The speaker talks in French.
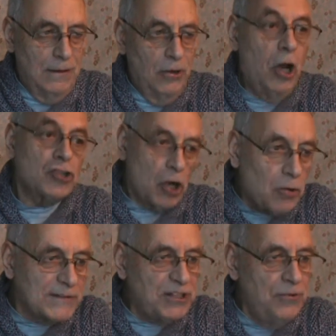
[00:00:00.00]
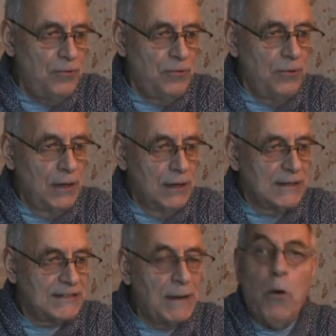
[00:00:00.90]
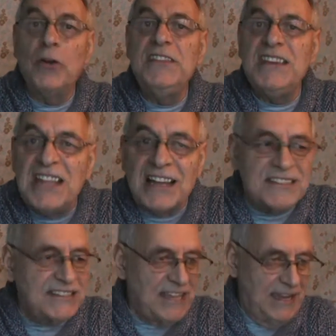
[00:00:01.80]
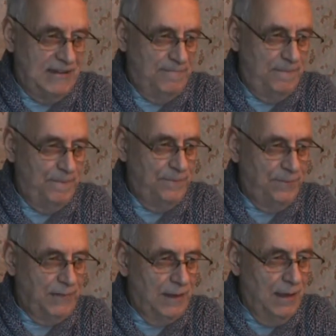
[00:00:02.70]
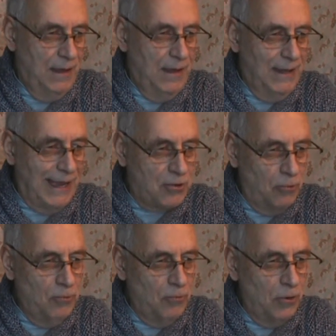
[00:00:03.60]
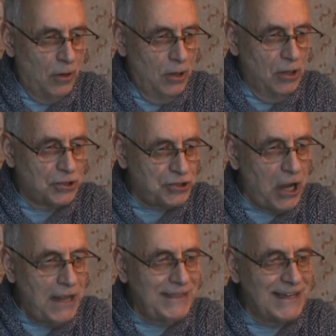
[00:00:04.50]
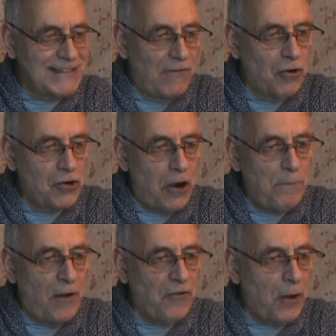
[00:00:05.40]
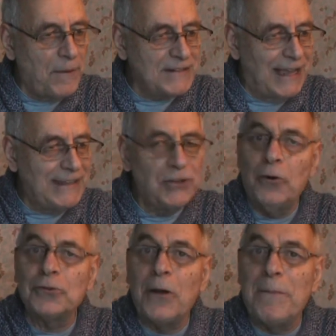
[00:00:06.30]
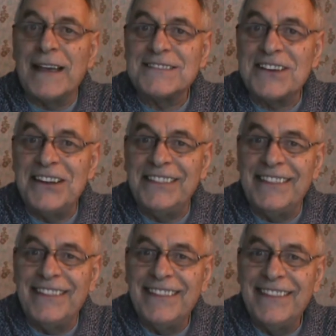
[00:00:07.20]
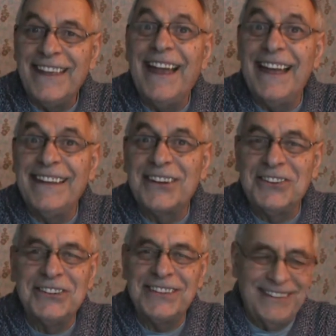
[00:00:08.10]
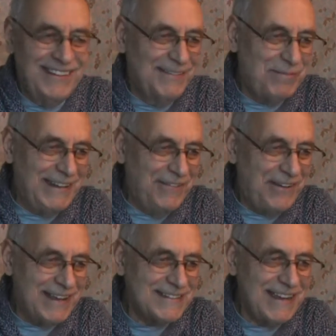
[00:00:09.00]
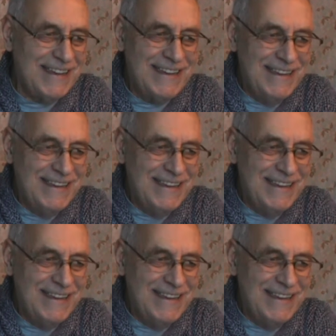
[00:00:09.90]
là, je continue. C'est mon identité. La Cour. Seuls des avocats peuvent représenter d'autres personnes. Hey, écoute, pas des farces, hein?